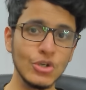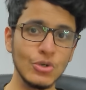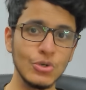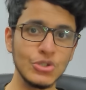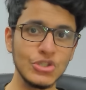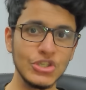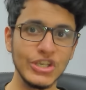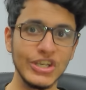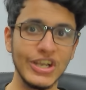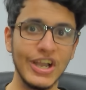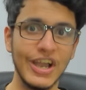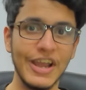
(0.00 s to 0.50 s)

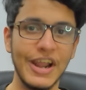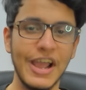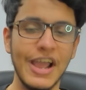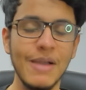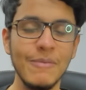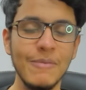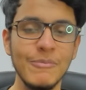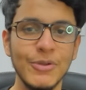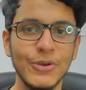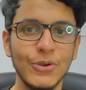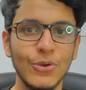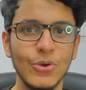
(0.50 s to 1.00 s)
खुशी घर
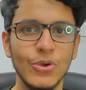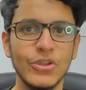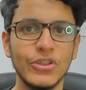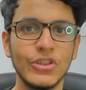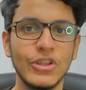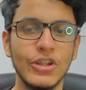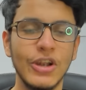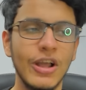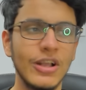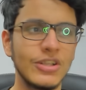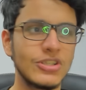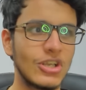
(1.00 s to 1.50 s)
आया मेरे को
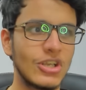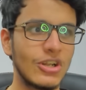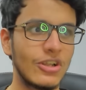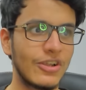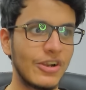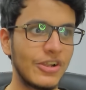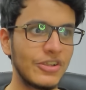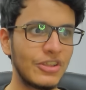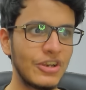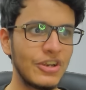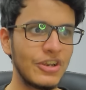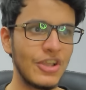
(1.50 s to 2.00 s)
इतना अच्छा लग
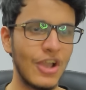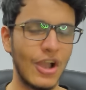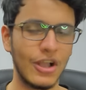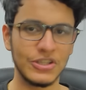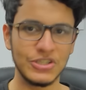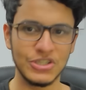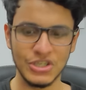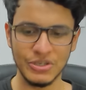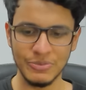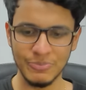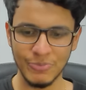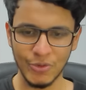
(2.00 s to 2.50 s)
रहा है इतनी
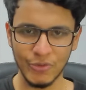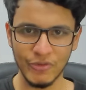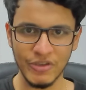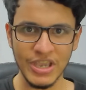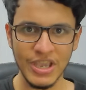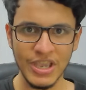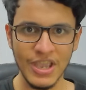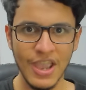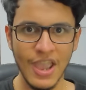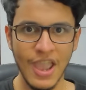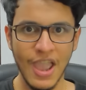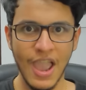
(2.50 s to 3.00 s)
अच्छी मूवी
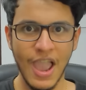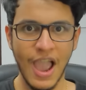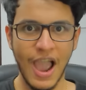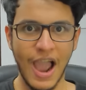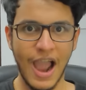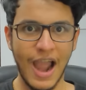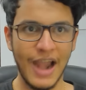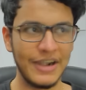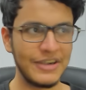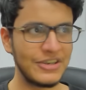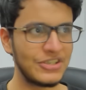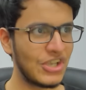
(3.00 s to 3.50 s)

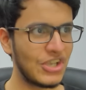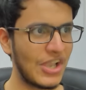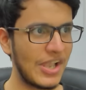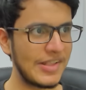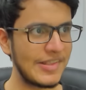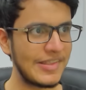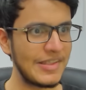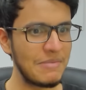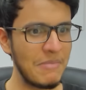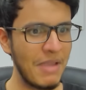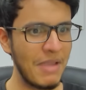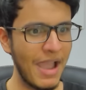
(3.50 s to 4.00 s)
एंड
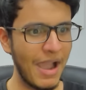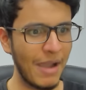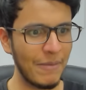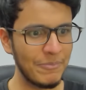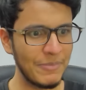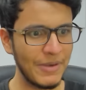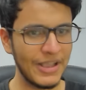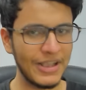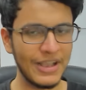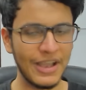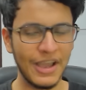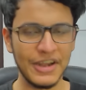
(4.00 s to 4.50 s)
जैसे ही मैं
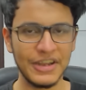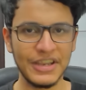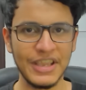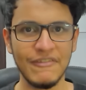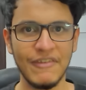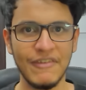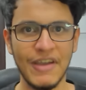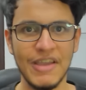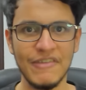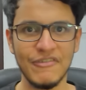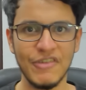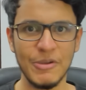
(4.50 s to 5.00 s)
अपने घर के
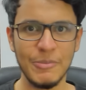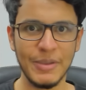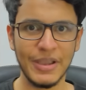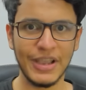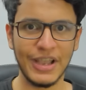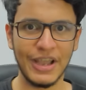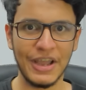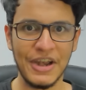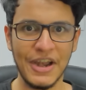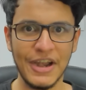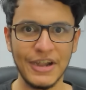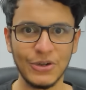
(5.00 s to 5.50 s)
वाईफाई पे
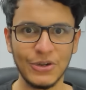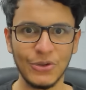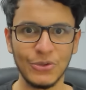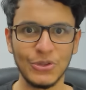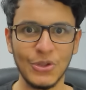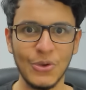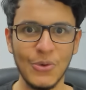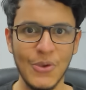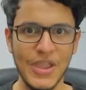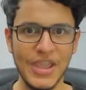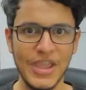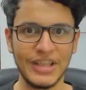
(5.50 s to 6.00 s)
कनेक्ट
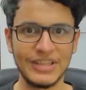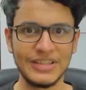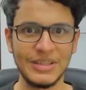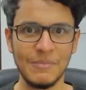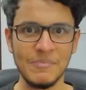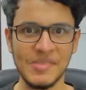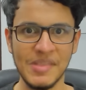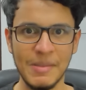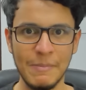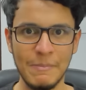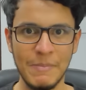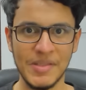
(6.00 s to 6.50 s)
होता हूँ
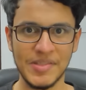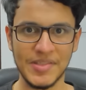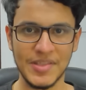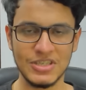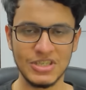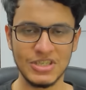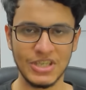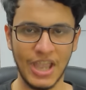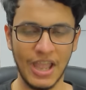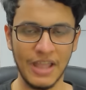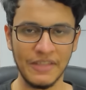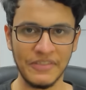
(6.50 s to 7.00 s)
एकदम से
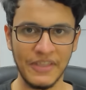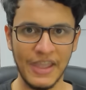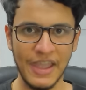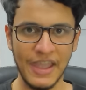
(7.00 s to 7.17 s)
मैसेज क्या आता